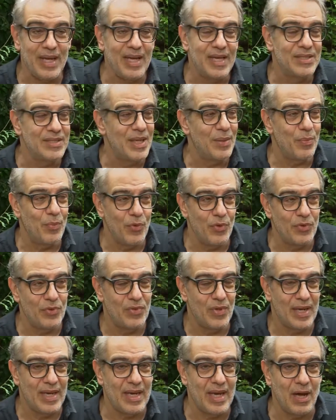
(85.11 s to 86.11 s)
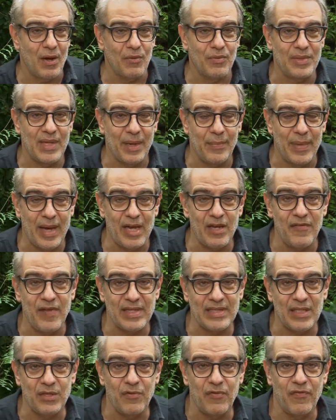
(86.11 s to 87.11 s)
Isso é muito legal. O trabalho vem
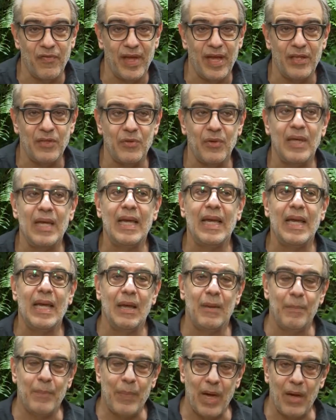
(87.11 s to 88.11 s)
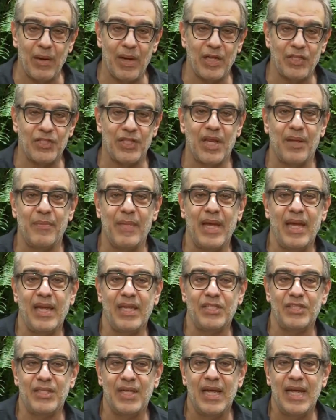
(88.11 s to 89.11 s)
sendo feito
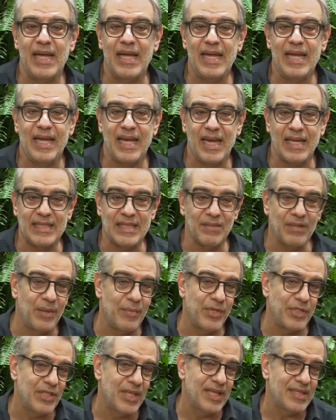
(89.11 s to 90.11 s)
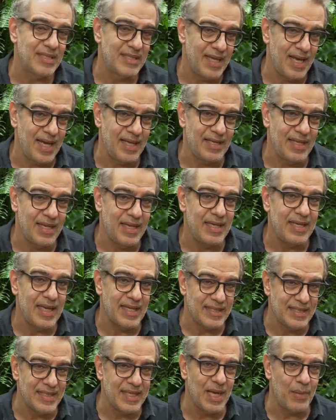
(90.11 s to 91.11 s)
paulatinamente e crescendo na medida certa. E é
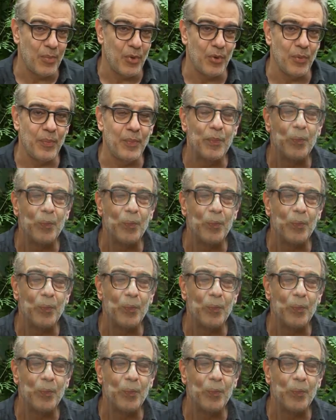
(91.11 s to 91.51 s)
assim que é bom.